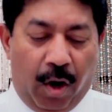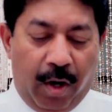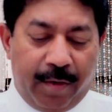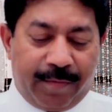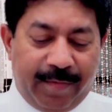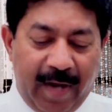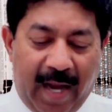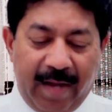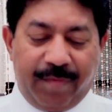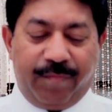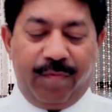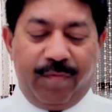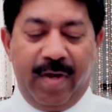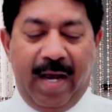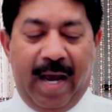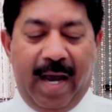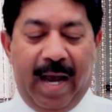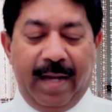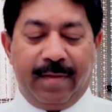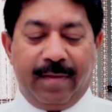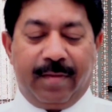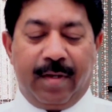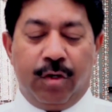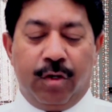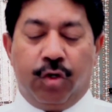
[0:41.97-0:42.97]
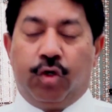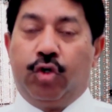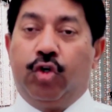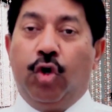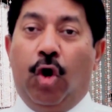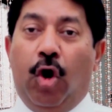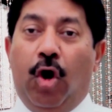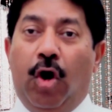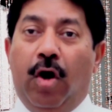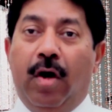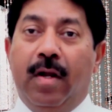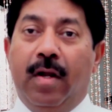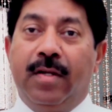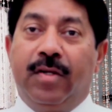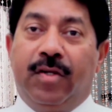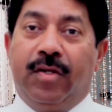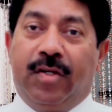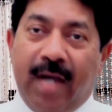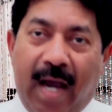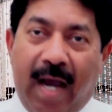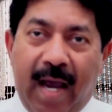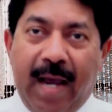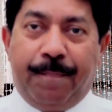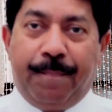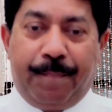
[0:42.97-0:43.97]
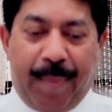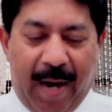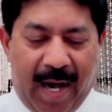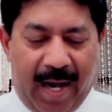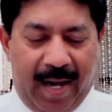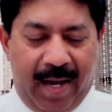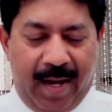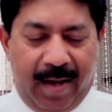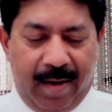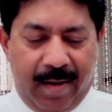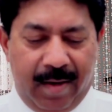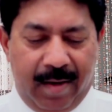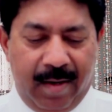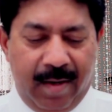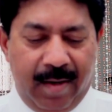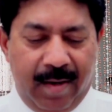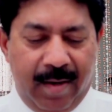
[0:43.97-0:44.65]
और सातवीं आयत जो जय पाए